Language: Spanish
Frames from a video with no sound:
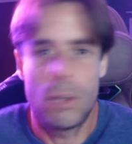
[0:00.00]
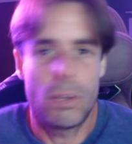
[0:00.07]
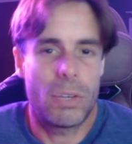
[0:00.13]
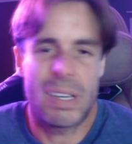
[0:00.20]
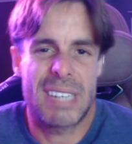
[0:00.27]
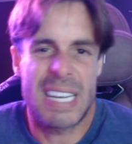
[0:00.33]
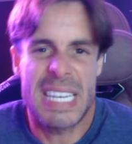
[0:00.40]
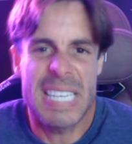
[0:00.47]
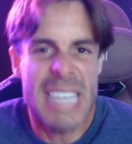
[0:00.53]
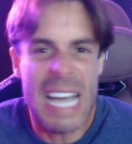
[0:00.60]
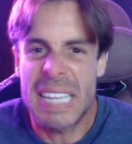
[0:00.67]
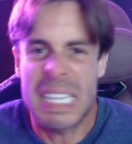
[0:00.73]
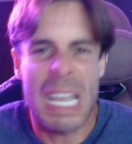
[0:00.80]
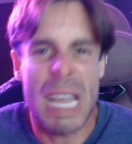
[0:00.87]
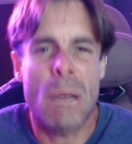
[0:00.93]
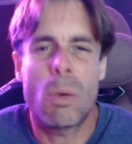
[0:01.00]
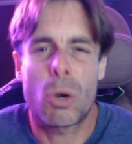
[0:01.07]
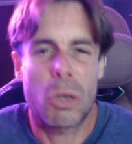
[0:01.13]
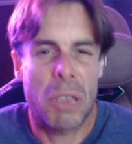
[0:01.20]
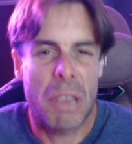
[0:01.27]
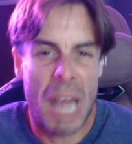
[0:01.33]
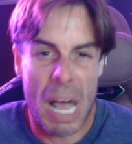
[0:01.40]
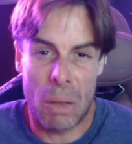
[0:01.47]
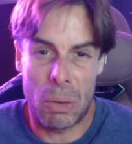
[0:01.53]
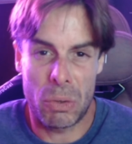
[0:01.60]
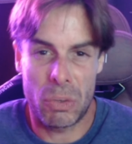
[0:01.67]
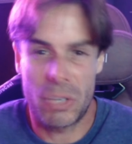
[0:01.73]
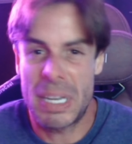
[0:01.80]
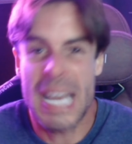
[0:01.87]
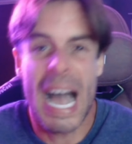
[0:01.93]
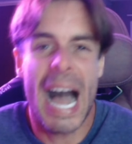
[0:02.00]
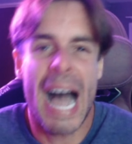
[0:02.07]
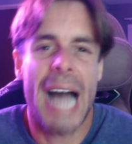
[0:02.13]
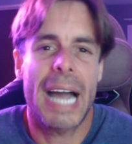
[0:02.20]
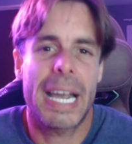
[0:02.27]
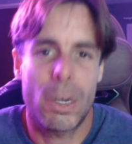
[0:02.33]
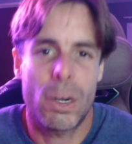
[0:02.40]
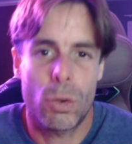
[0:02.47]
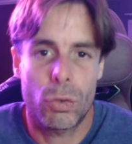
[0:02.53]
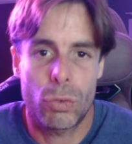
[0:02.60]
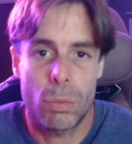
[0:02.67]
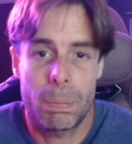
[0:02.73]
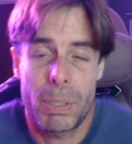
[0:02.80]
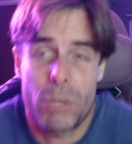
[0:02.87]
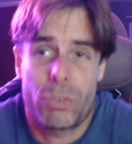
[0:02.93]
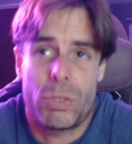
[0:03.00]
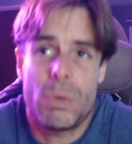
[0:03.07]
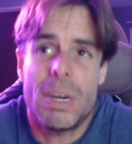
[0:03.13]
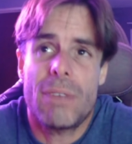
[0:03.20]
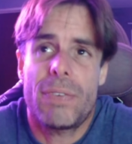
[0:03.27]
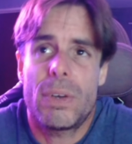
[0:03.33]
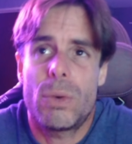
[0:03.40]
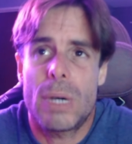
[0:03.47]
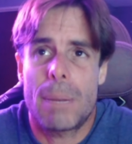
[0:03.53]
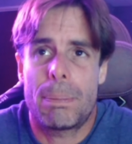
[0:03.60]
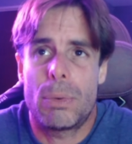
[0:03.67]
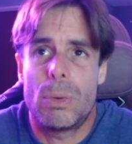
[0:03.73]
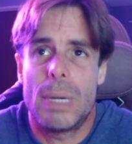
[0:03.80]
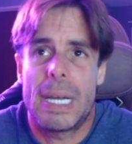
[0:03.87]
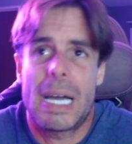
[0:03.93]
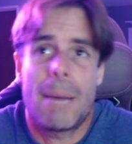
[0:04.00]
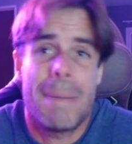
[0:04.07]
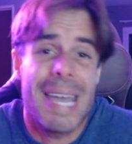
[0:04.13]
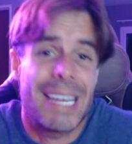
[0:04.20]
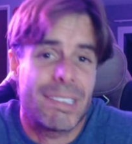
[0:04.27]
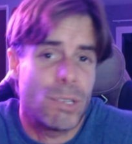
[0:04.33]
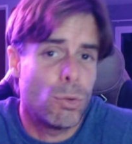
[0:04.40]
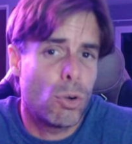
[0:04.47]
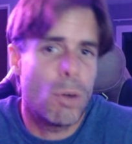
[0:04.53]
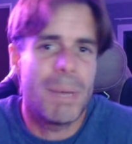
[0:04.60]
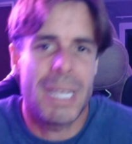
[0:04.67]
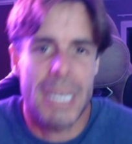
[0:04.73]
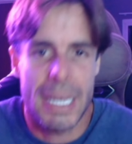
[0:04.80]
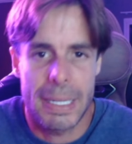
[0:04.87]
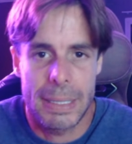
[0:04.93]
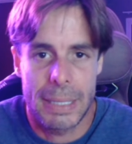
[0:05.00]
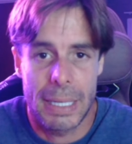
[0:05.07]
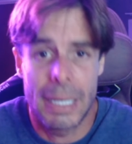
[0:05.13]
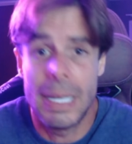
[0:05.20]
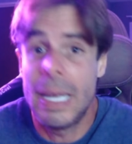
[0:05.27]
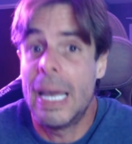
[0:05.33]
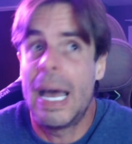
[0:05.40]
O sea, sería desbordado, sería asqueroso. Pero si una figura pública, véase, un comediante,